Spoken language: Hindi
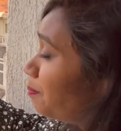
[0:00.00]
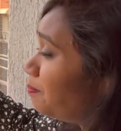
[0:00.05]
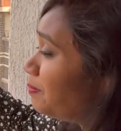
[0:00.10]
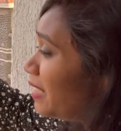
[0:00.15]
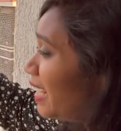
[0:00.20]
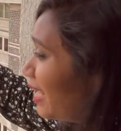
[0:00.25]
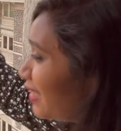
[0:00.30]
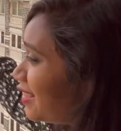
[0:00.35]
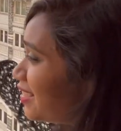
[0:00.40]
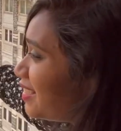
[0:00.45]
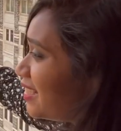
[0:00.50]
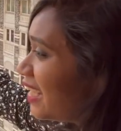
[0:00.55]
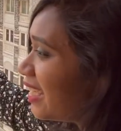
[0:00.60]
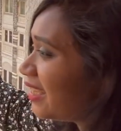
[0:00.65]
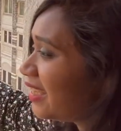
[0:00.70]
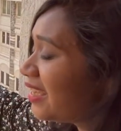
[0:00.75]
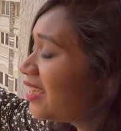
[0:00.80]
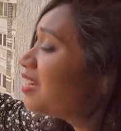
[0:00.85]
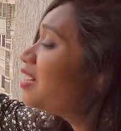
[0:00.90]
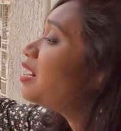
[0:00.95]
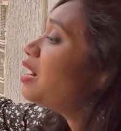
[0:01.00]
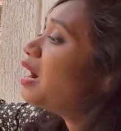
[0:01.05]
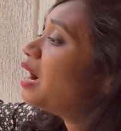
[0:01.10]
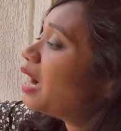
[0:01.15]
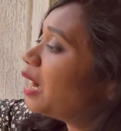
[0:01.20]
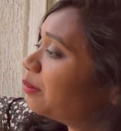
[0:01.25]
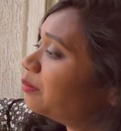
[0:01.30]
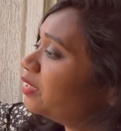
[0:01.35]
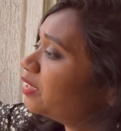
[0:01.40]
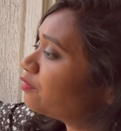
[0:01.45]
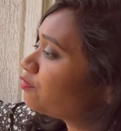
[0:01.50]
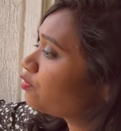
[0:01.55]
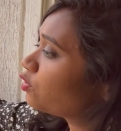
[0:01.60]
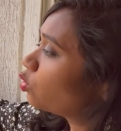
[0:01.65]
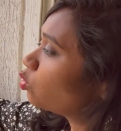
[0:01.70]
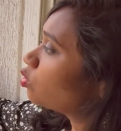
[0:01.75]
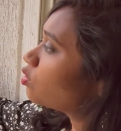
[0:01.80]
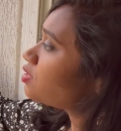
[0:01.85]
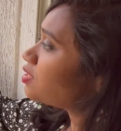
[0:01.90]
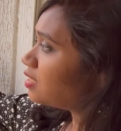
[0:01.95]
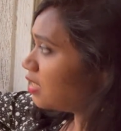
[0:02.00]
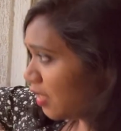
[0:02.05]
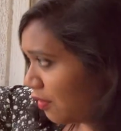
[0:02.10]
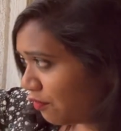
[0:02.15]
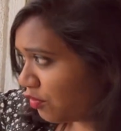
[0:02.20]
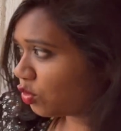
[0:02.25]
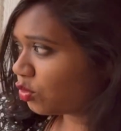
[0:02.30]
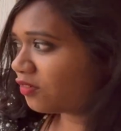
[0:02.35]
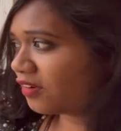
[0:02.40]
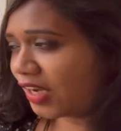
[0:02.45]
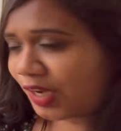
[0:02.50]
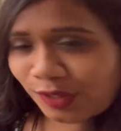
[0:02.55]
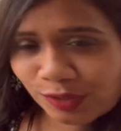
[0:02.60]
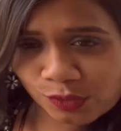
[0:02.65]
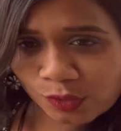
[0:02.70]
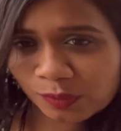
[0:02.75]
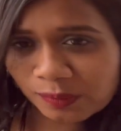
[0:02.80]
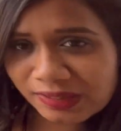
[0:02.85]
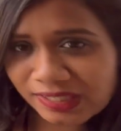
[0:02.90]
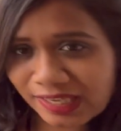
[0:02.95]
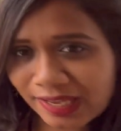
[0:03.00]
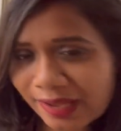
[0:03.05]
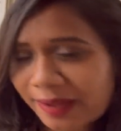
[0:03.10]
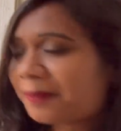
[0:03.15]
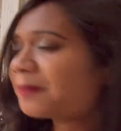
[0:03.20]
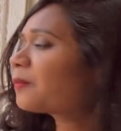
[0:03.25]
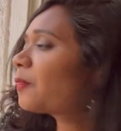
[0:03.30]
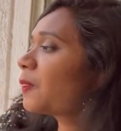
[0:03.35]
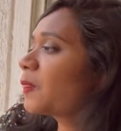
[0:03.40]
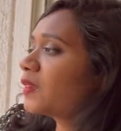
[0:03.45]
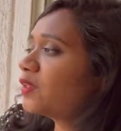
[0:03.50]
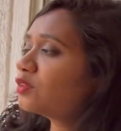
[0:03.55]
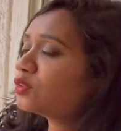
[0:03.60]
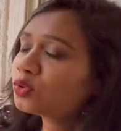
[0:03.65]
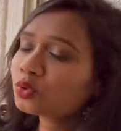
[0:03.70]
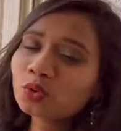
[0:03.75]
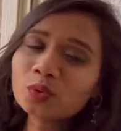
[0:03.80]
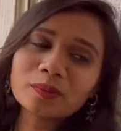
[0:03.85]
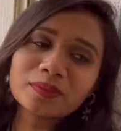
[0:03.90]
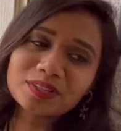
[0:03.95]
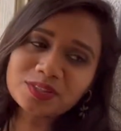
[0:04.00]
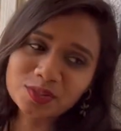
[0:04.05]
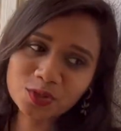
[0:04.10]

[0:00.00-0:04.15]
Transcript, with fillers: ब्रेथ टेकिंग हमने व्यू सी व्यू वाला रूम लिया है रूम इज